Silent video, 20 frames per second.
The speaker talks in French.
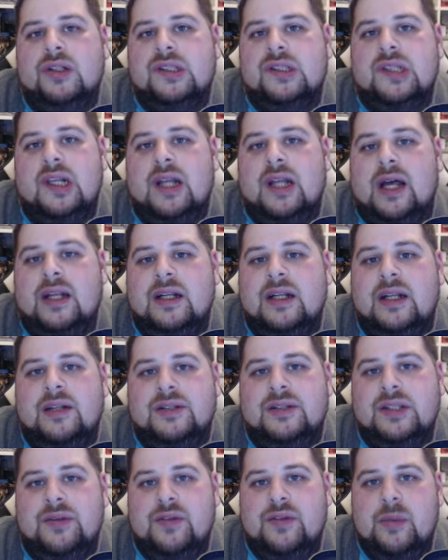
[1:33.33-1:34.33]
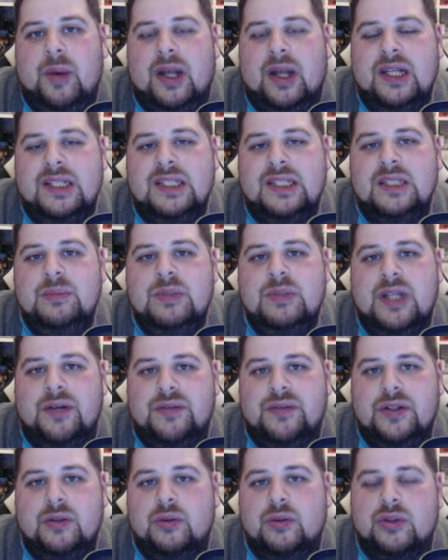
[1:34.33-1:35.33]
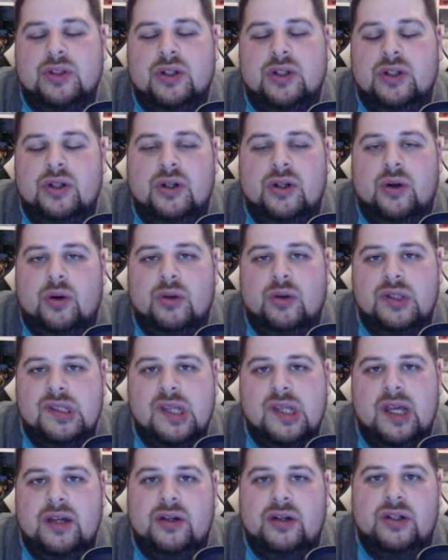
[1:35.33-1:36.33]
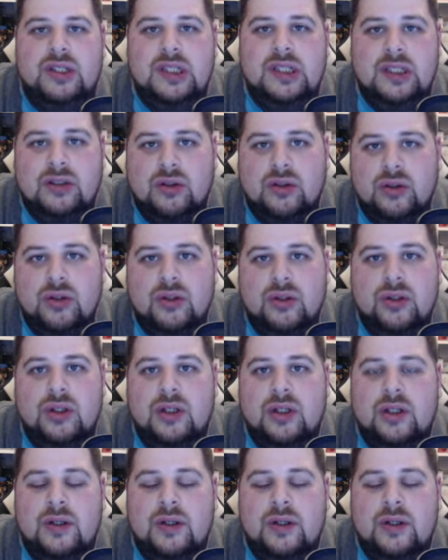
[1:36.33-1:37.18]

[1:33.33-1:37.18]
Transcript: c'est fait par l'équipe qui a fait donc, euh, on le sait, Ico